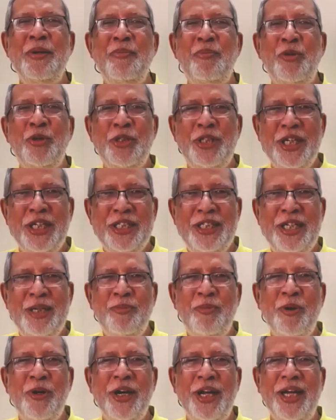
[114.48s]
পঁচাশির
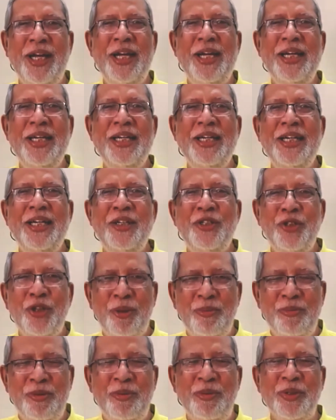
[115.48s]
পরে
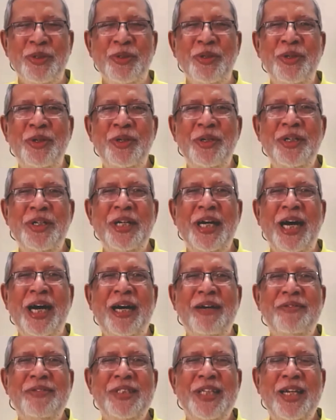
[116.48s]
সম্ভবত
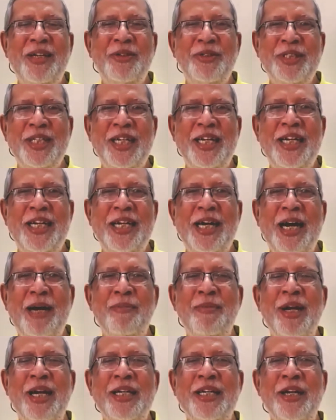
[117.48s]
আফজাল হোসেনের
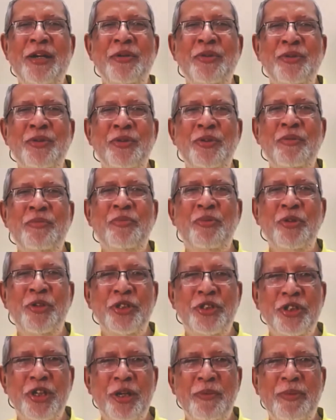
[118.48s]
আমরা একটা নতুন
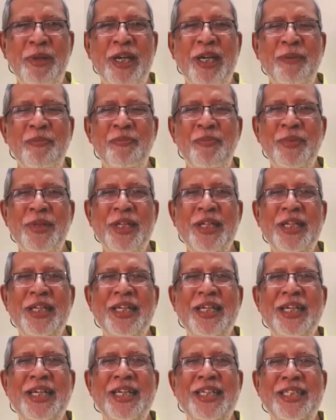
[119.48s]
পরিচয় পেলাম
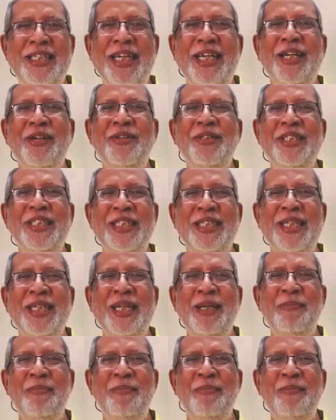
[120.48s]
সেটা হচ্ছে তিনি